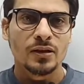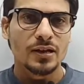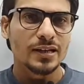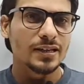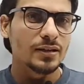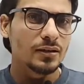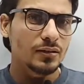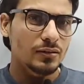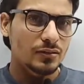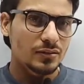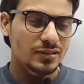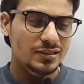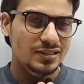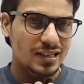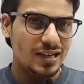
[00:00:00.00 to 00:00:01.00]
लेकिन
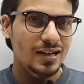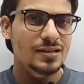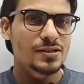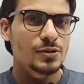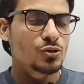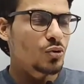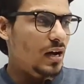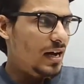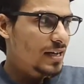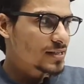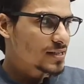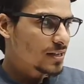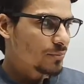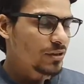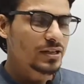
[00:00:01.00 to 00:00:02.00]
यहाँ से जो
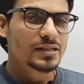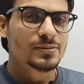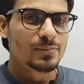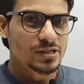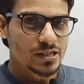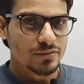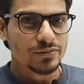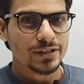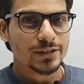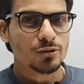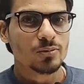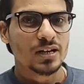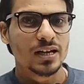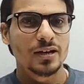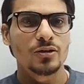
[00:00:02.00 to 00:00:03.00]
आज का मैं स्पेशल
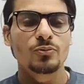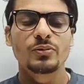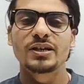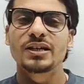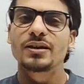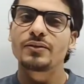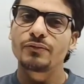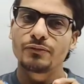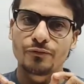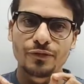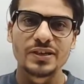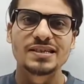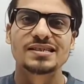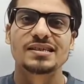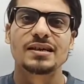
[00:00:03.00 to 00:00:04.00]
वीडियो बना रहा हूँ बेटा
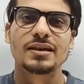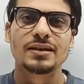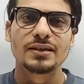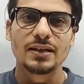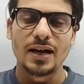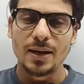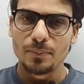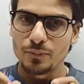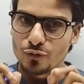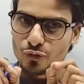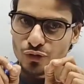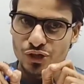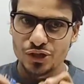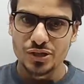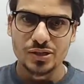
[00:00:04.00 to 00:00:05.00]
फिक्स है कि आप
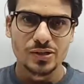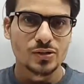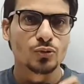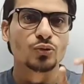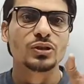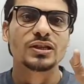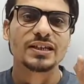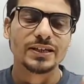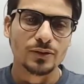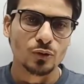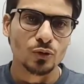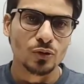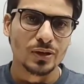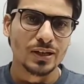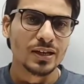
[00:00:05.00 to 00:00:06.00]
क्वेश्चंस को
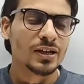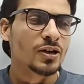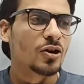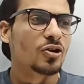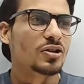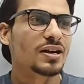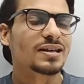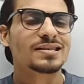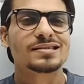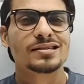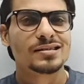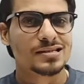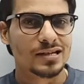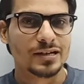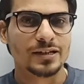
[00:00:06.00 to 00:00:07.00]
देखोगे और
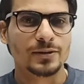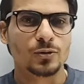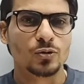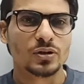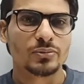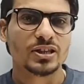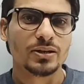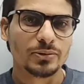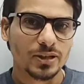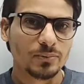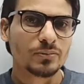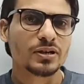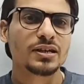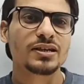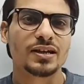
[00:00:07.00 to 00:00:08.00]
आंसर सडन दोगे मतलब
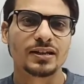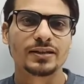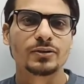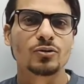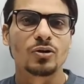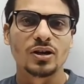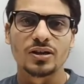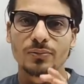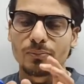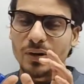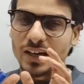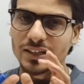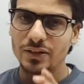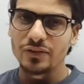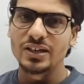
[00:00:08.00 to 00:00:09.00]
एकदम क्लियर देखो अगर
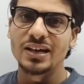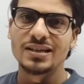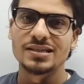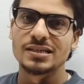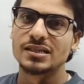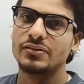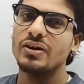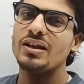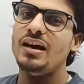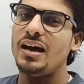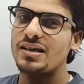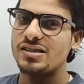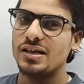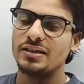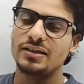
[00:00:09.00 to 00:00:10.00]
बाय द वे यहाँ से सवाल
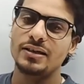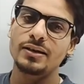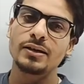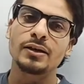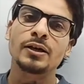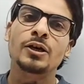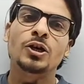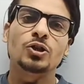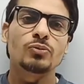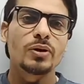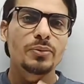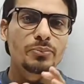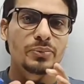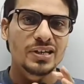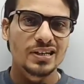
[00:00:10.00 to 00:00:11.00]
आ जाते हैं तो
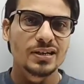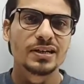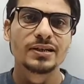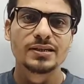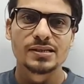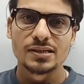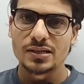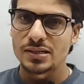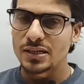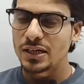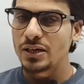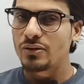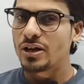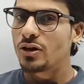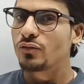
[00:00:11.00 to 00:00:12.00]
मैं मेनली डिस्कस
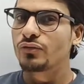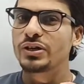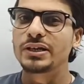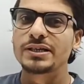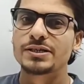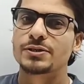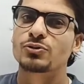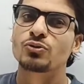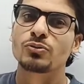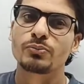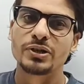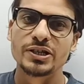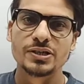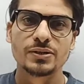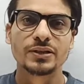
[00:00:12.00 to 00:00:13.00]
करने वाला हूँ व्हीट स्टोन
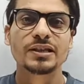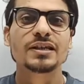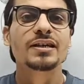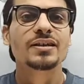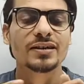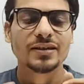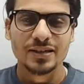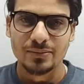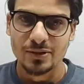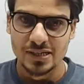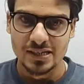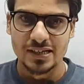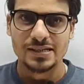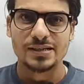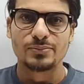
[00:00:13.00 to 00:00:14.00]
ब्रिज देख के
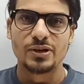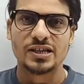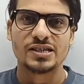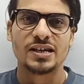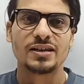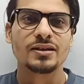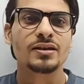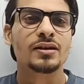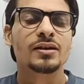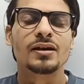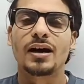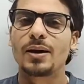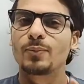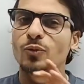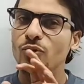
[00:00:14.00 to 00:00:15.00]
बस कैसे पहचाने
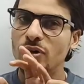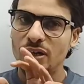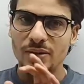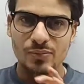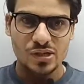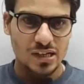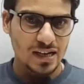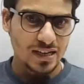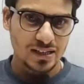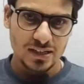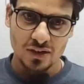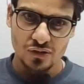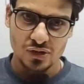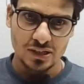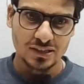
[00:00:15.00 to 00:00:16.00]
आपको कलम चलाने
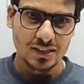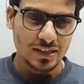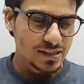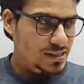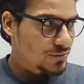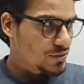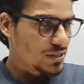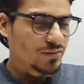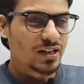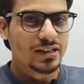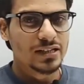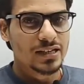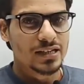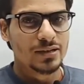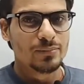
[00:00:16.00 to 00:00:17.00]
की आवश्यकता नहीं सिर्फ सवाल
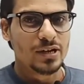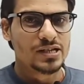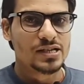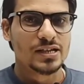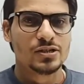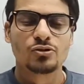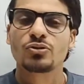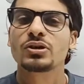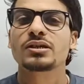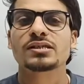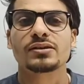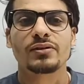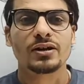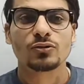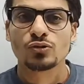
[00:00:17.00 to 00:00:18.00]
देख के पहचान जाओगे कि
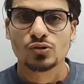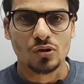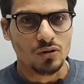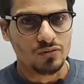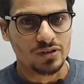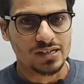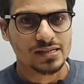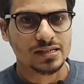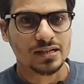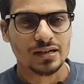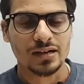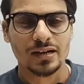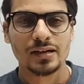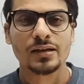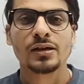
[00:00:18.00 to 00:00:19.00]
सवाल को सॉल्व कैसे
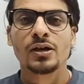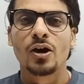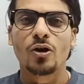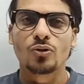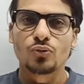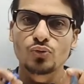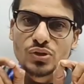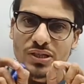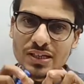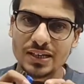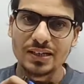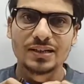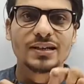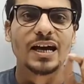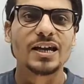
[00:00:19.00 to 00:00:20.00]
करना है और उसी
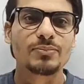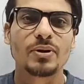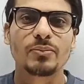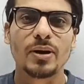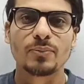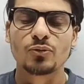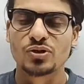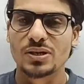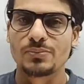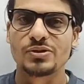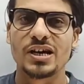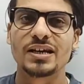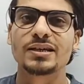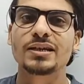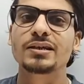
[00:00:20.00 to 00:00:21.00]
का टाइप हम आपको
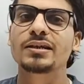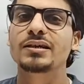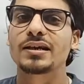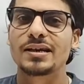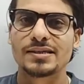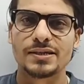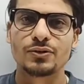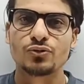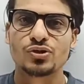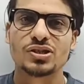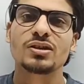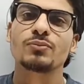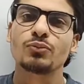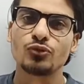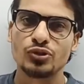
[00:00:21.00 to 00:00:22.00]
समझाएंगे कि कैसे
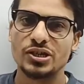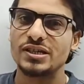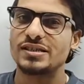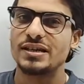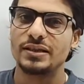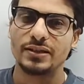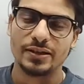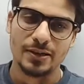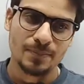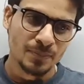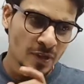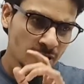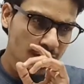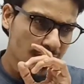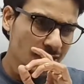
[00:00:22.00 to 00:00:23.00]
क्वेश्चन पूछे जाते हैं
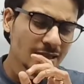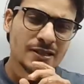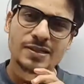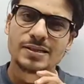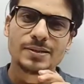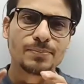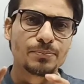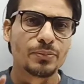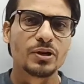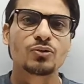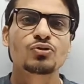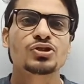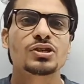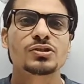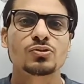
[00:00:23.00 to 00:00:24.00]
ठीक सिंपल
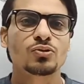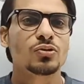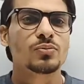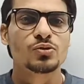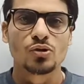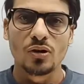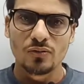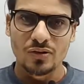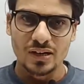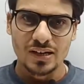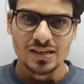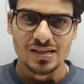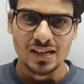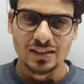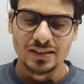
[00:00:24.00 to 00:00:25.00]
क्वेश्चन को तो हम सॉल्व
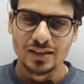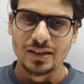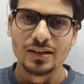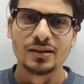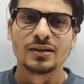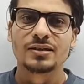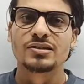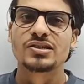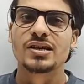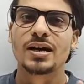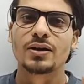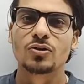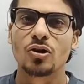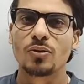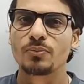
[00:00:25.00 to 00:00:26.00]
करना जानते हैं
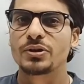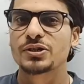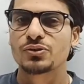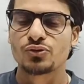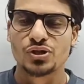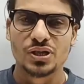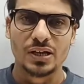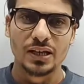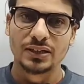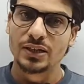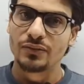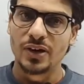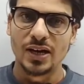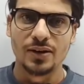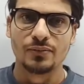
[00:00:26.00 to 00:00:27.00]
जहाँ कॉम्प्लेक्स क्वेश्चन आते
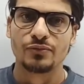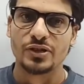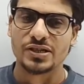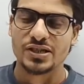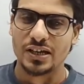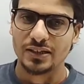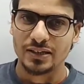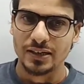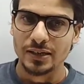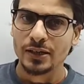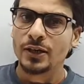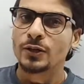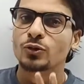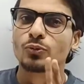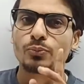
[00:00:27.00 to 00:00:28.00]
हैं वहाँ हम फंस जाते हैं
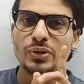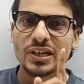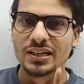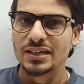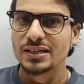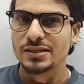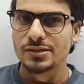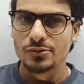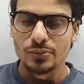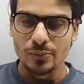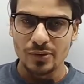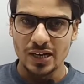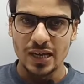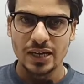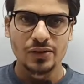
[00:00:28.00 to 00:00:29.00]
तो मेन कंसेप्ट में
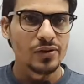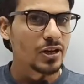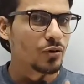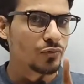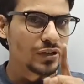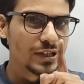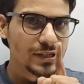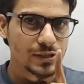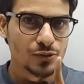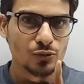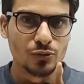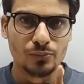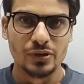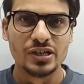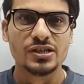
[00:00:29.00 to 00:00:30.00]
पढ़ाने वाला हूँ व्हीट
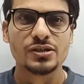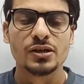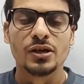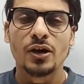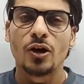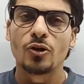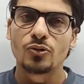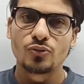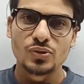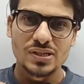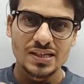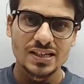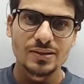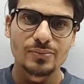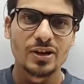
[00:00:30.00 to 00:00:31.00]
स्टोन ब्रिज और
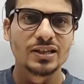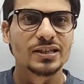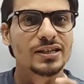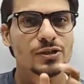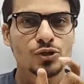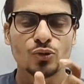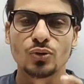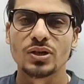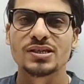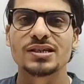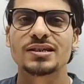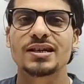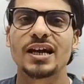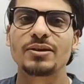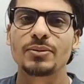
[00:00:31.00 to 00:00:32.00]
उसी के बाद एक छोटा सा
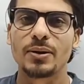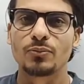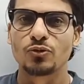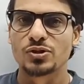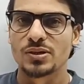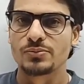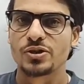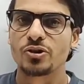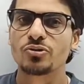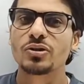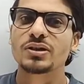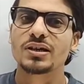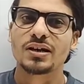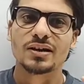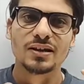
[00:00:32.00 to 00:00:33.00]
टाइप आपको
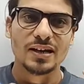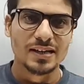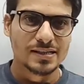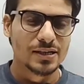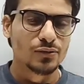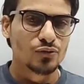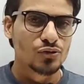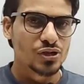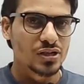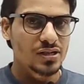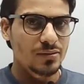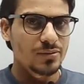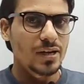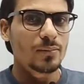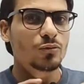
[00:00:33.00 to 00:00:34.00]
समझाऊंगा कि अगर ऐसा क्वेश्चन
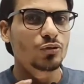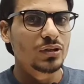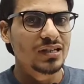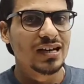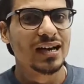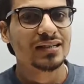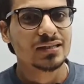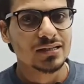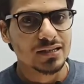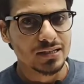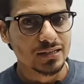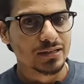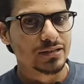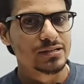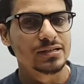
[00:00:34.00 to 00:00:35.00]
कभी आपको दिखाई दे दे
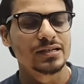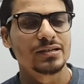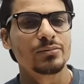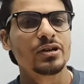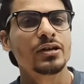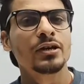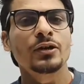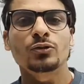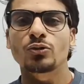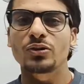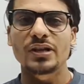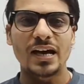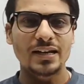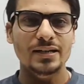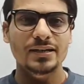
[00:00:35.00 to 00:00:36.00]
इलेक्ट्रिसिटी में तो
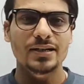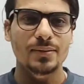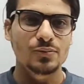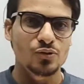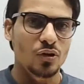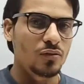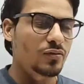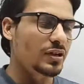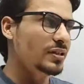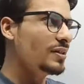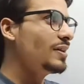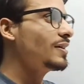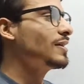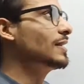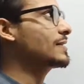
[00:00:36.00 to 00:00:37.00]
डायरेक्ट आप सॉल्व कर
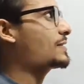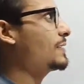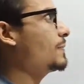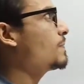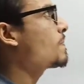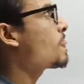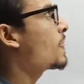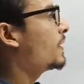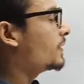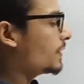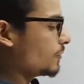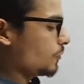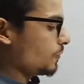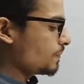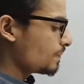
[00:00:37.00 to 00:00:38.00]
देना कैसे
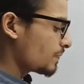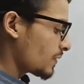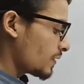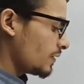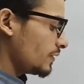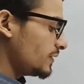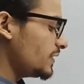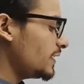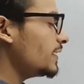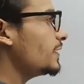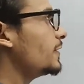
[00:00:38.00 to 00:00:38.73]
देखो ये